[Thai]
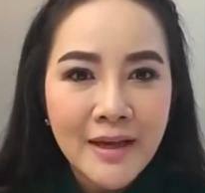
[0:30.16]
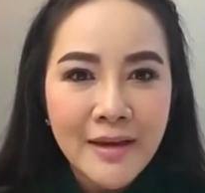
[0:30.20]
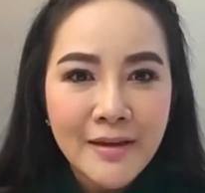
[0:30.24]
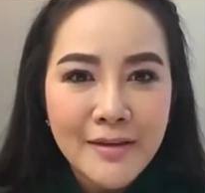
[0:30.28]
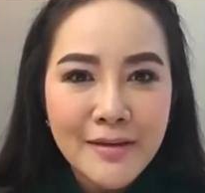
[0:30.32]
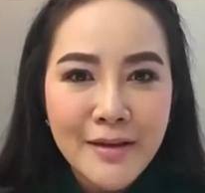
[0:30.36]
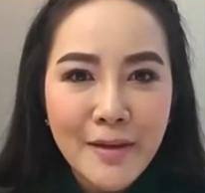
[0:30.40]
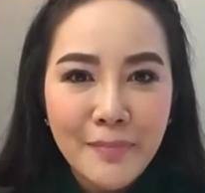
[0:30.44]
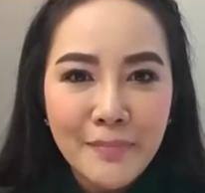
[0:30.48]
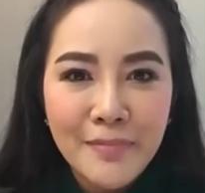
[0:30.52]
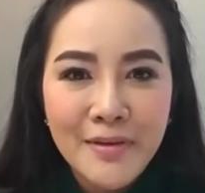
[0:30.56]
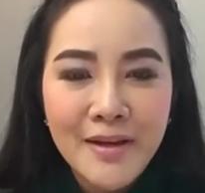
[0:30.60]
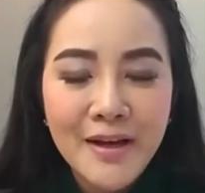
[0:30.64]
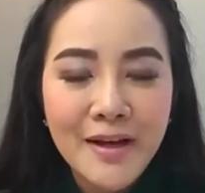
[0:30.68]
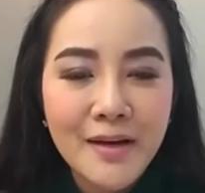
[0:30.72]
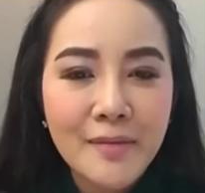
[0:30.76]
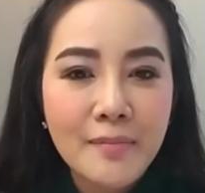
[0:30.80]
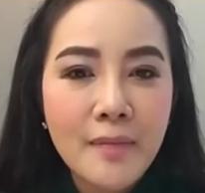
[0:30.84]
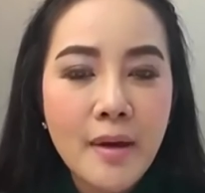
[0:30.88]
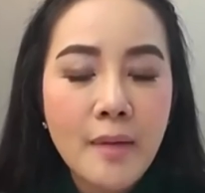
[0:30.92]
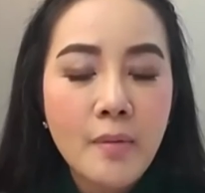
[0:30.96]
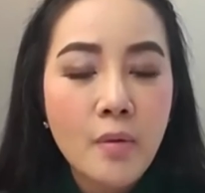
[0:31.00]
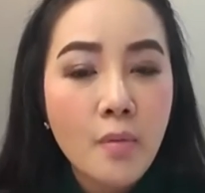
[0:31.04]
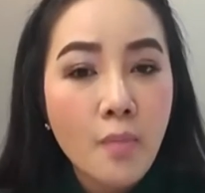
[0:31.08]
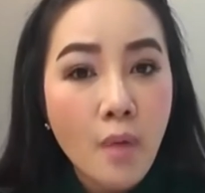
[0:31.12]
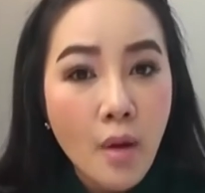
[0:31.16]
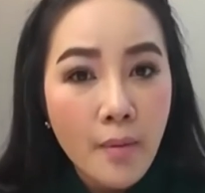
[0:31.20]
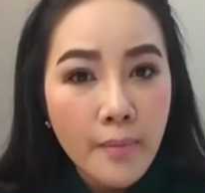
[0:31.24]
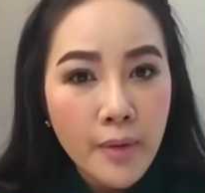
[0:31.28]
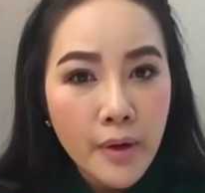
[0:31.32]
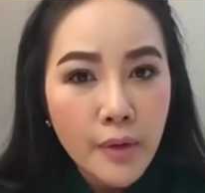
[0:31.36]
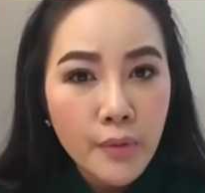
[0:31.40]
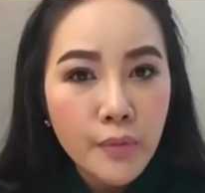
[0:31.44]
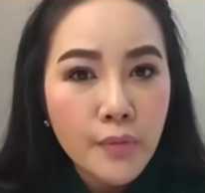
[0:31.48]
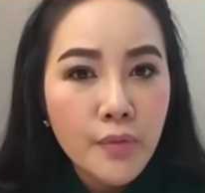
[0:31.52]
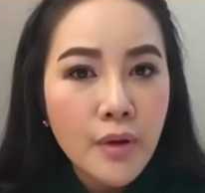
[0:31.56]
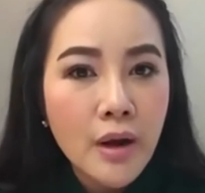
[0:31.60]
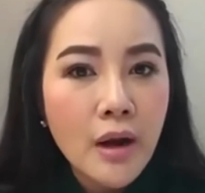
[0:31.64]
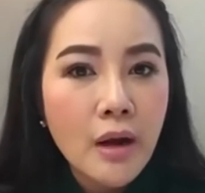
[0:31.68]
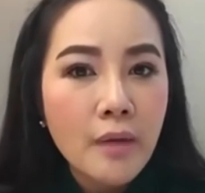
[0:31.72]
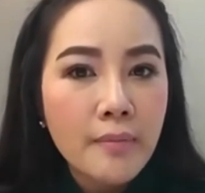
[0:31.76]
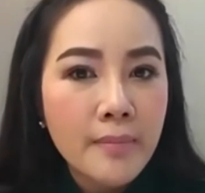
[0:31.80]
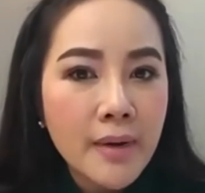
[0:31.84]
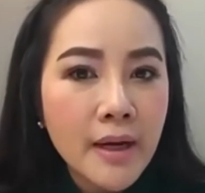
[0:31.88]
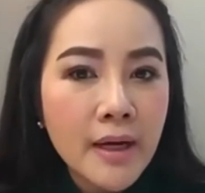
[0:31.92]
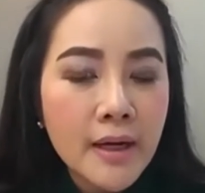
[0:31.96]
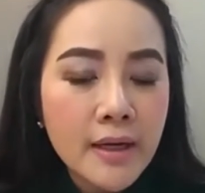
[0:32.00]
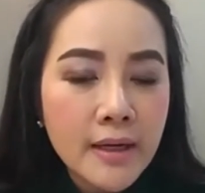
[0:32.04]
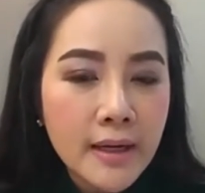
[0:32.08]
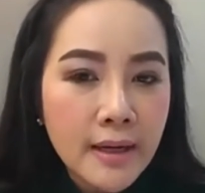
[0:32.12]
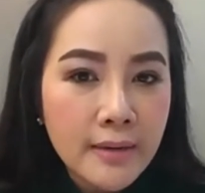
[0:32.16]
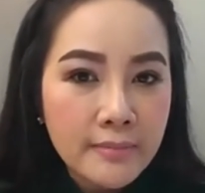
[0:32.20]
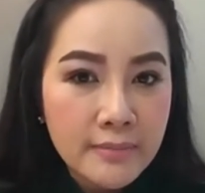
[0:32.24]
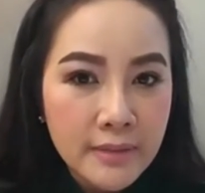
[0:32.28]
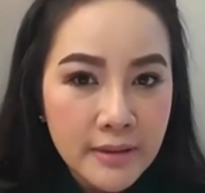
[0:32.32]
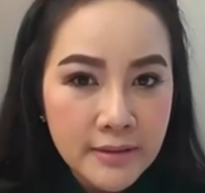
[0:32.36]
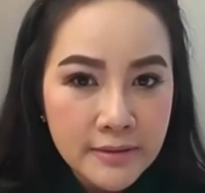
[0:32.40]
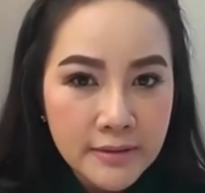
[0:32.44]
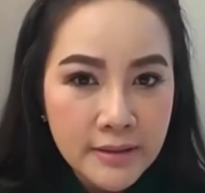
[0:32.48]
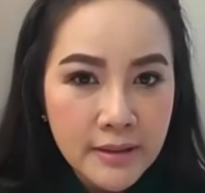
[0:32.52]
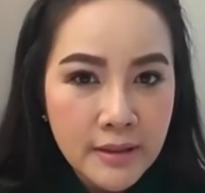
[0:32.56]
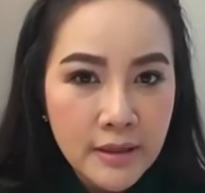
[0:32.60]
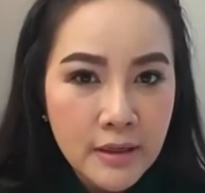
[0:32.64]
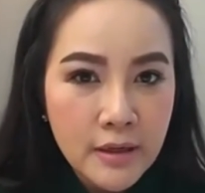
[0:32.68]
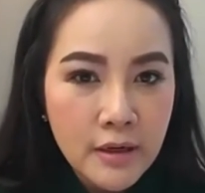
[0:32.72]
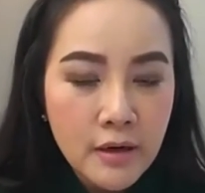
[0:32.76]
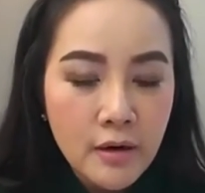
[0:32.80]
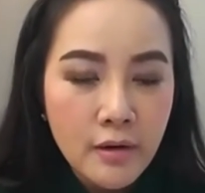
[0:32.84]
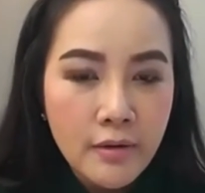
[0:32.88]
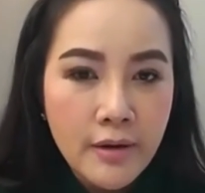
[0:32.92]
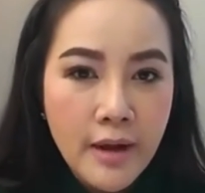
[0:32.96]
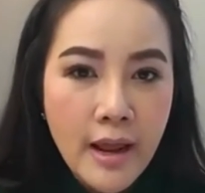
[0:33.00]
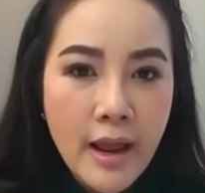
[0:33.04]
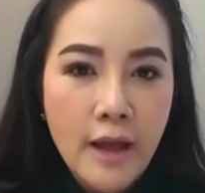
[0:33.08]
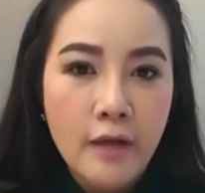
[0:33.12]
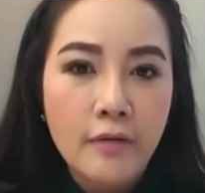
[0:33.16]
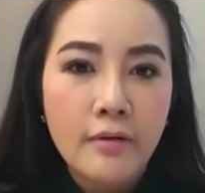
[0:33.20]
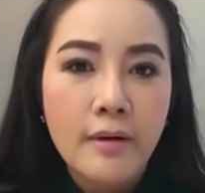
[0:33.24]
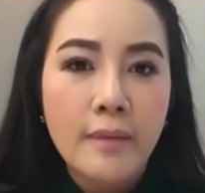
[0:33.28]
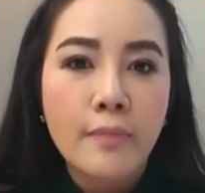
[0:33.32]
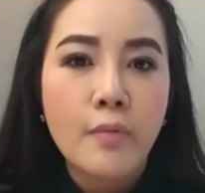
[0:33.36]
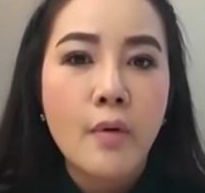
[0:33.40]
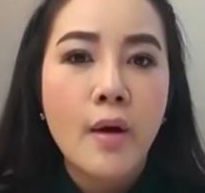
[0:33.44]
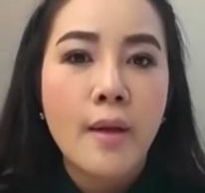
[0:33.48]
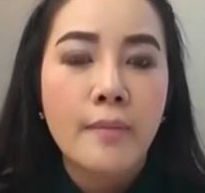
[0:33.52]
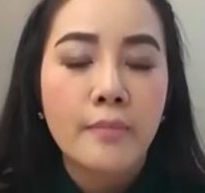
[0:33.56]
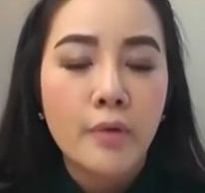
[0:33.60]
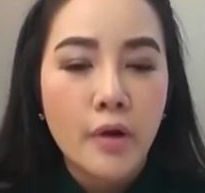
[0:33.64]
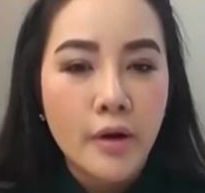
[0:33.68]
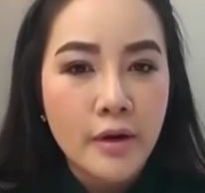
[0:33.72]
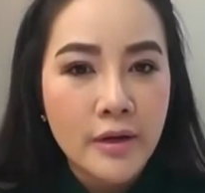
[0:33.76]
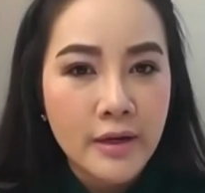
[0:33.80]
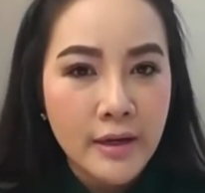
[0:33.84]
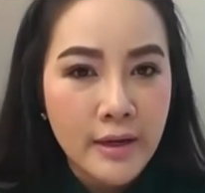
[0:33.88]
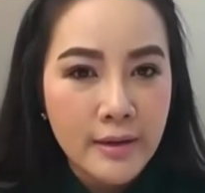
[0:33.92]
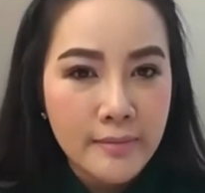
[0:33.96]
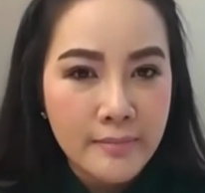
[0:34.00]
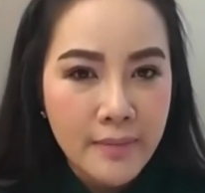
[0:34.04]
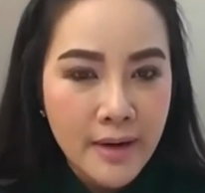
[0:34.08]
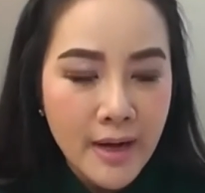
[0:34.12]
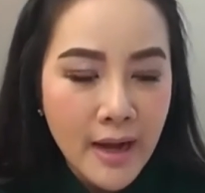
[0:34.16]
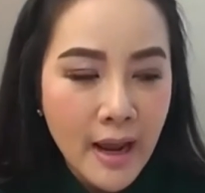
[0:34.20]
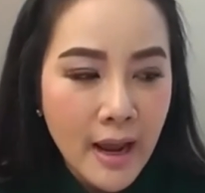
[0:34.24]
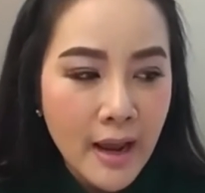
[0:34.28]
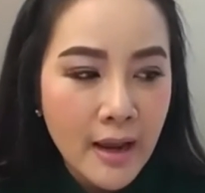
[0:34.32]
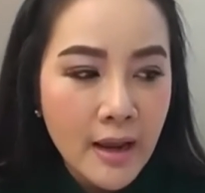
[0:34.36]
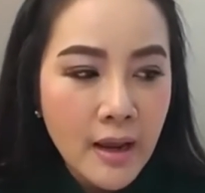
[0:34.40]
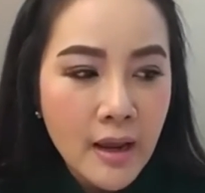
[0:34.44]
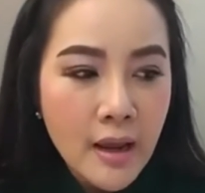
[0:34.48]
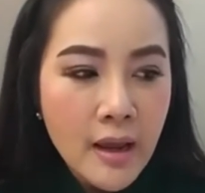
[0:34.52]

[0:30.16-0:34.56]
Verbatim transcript: ยับเยินมากเพราะหมอไม่รู้ว่าเราไม่เคยทำเลเซอร์เลยแล้วหน้าเรารับความร้อนอย่างนั้นไม่ได้